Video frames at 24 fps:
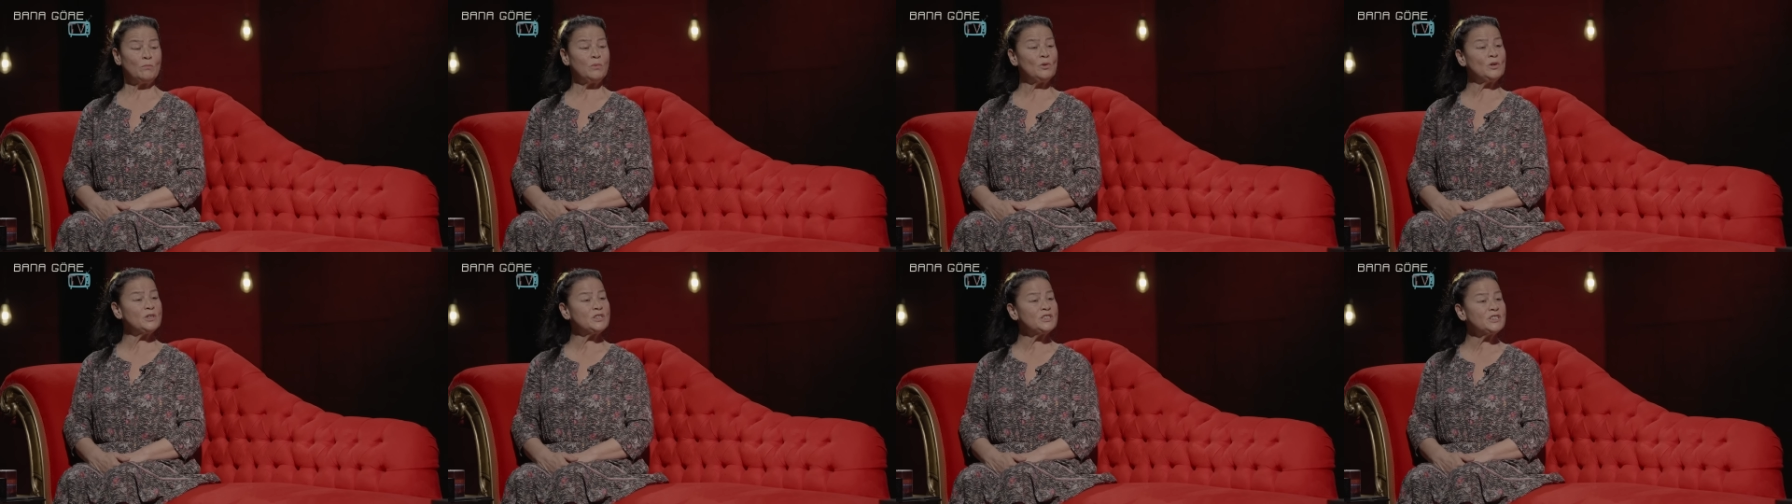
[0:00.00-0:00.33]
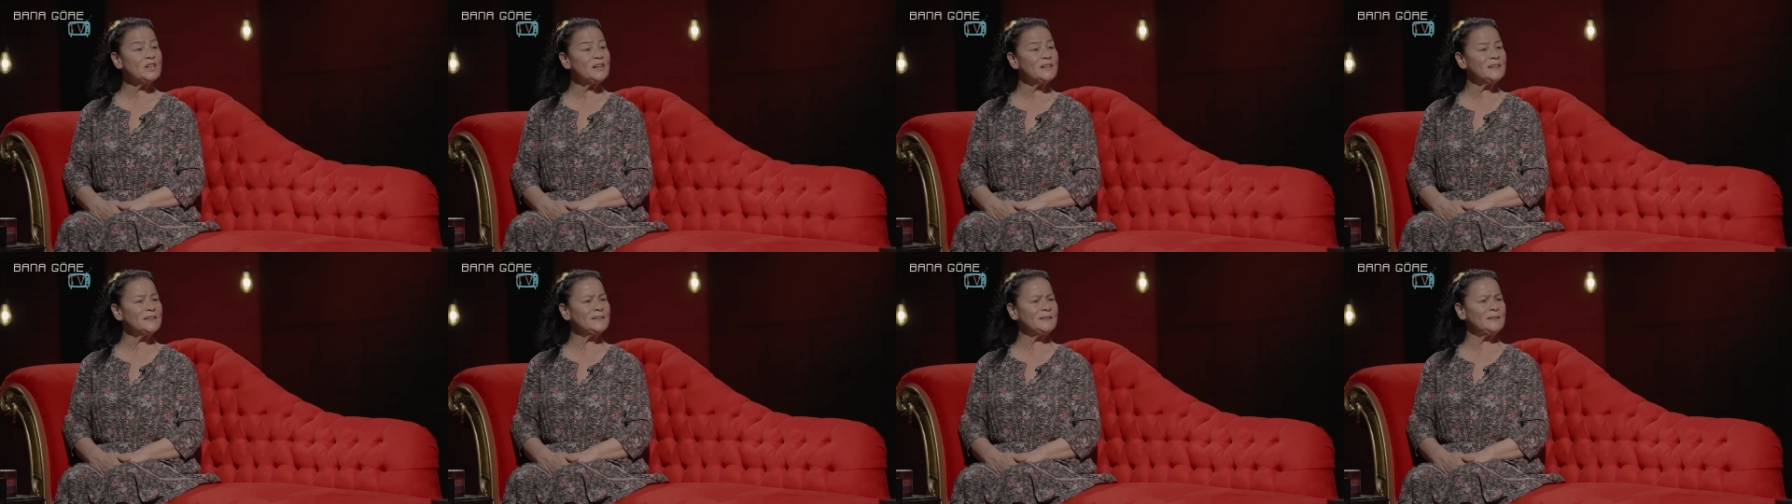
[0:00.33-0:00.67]
Bu
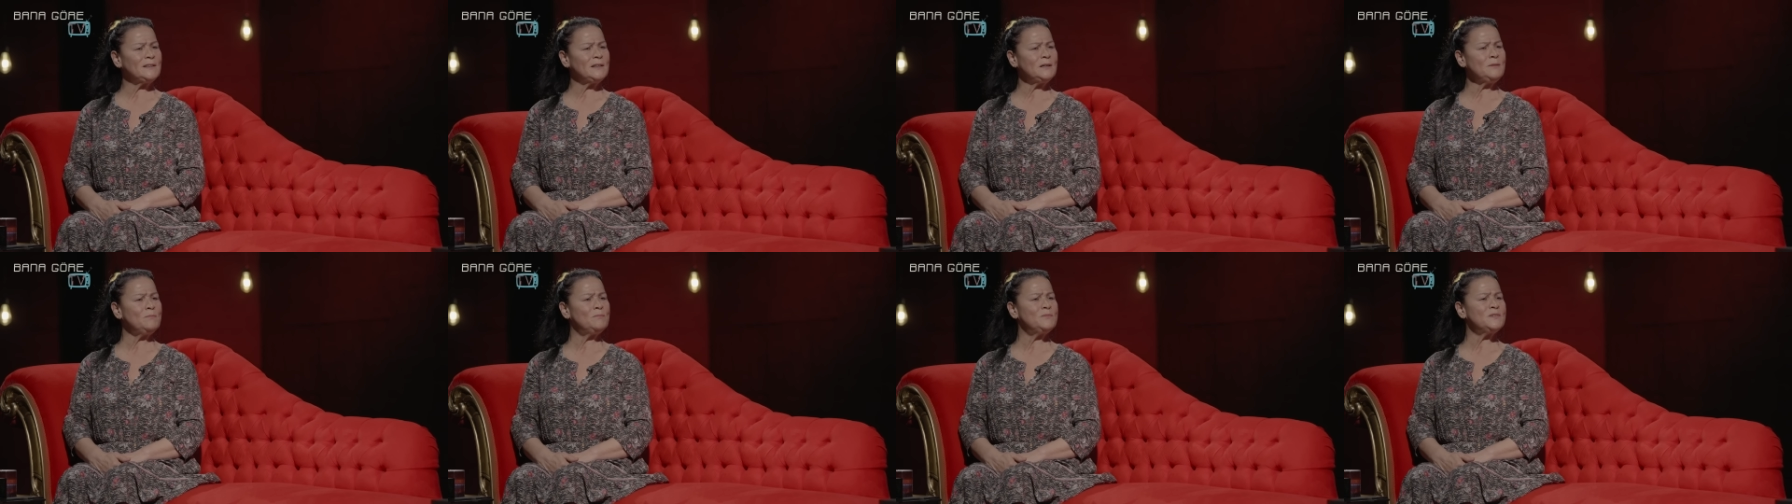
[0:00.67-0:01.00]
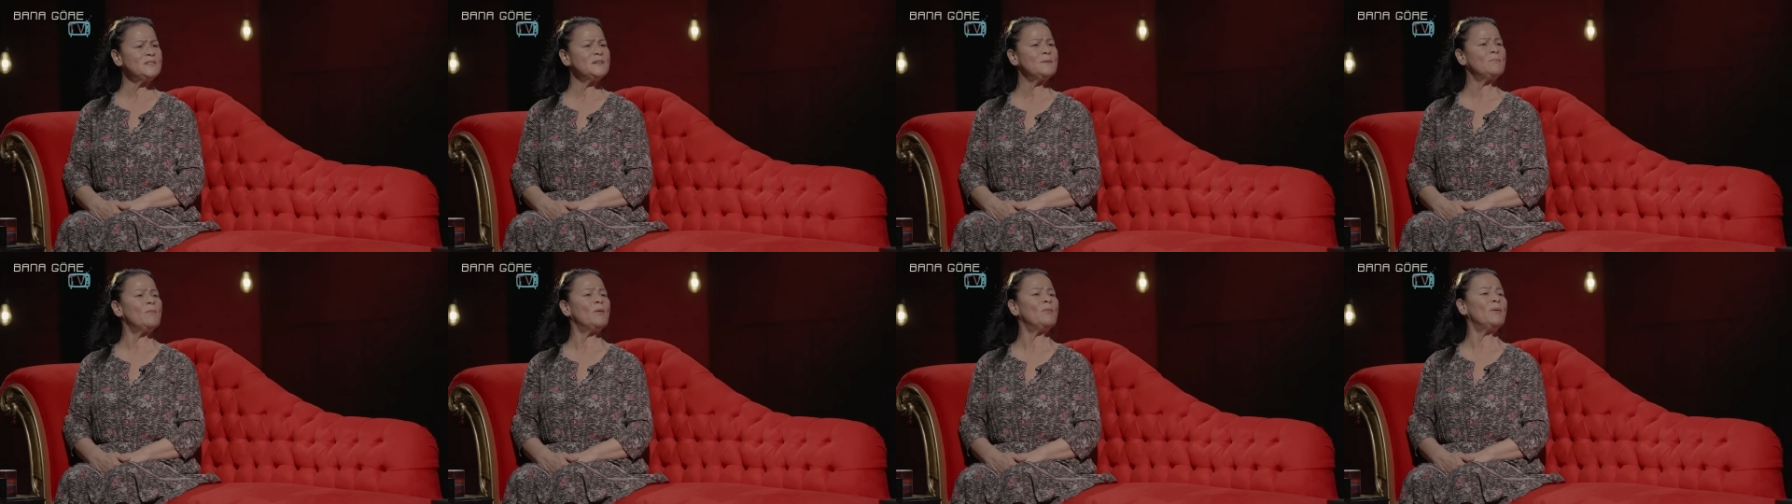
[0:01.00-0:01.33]
işaretleri
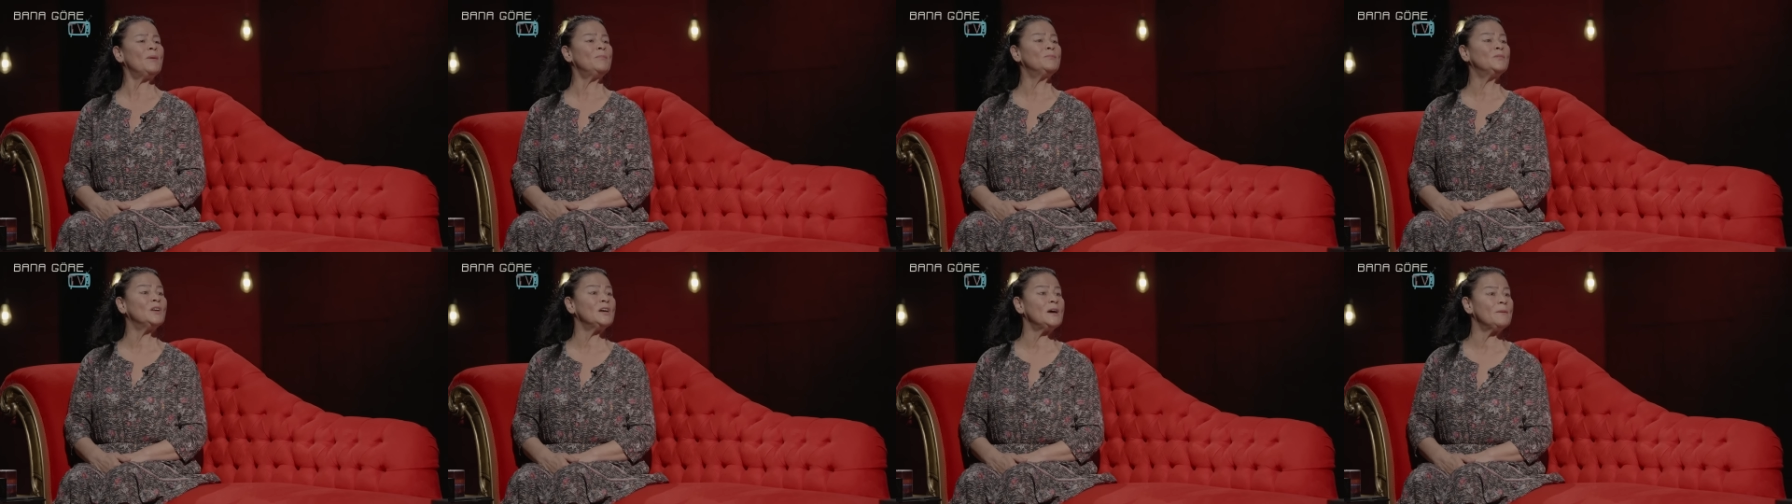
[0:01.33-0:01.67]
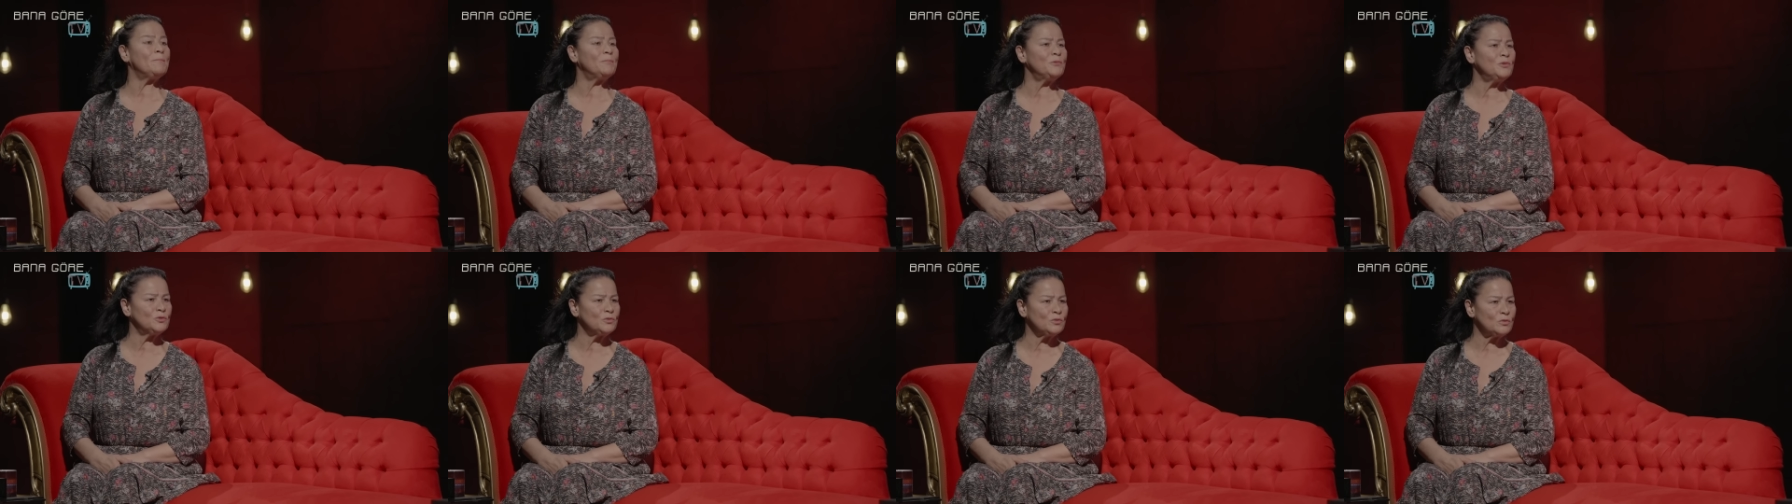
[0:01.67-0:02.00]
bize babam da
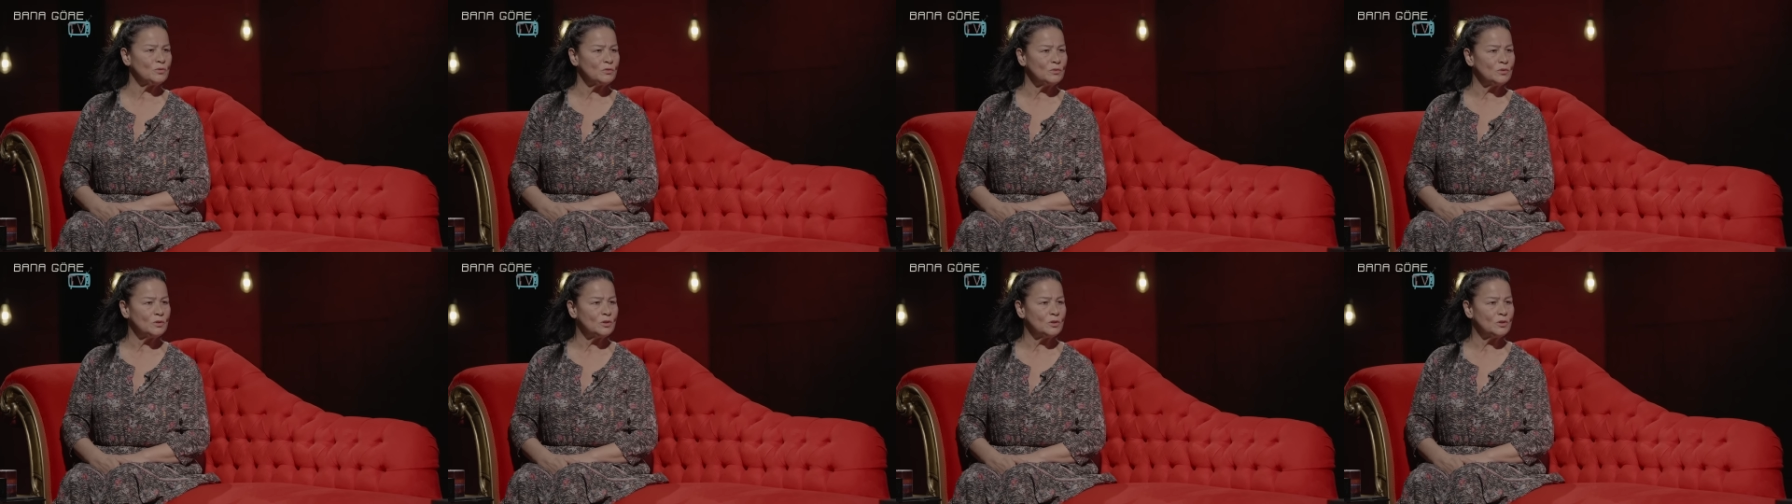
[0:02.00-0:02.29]
yapıyordu.